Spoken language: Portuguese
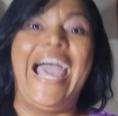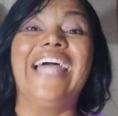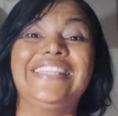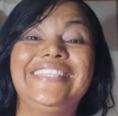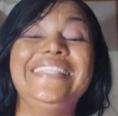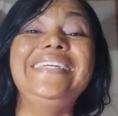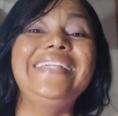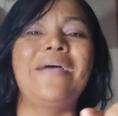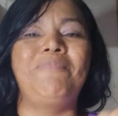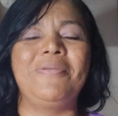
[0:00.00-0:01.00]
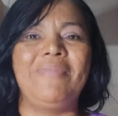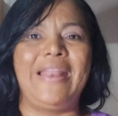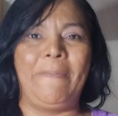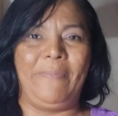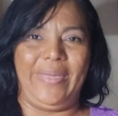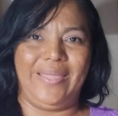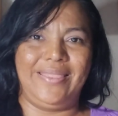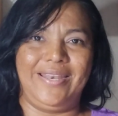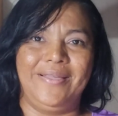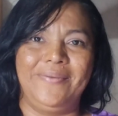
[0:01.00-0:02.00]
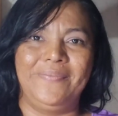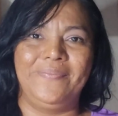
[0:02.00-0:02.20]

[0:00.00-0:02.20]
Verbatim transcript: atire a primeira pedra.